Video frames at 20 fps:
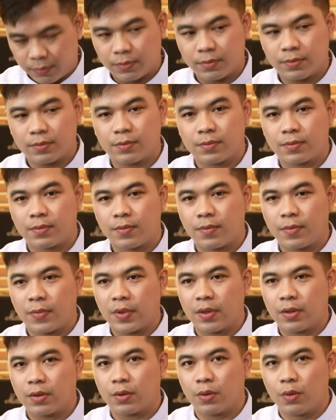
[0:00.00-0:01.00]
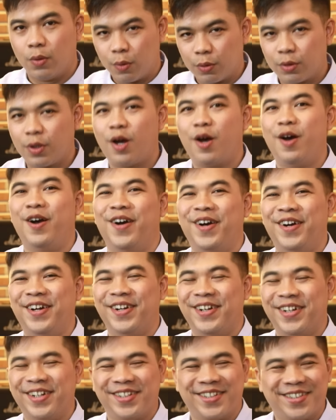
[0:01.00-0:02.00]
ทำลูกประคบได้ถูกต้อง
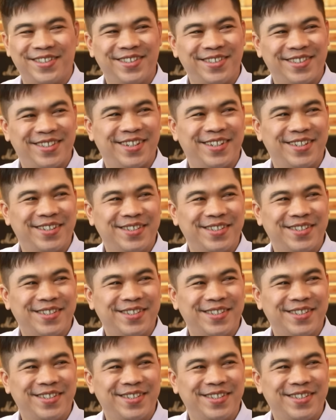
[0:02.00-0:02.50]
นะครับ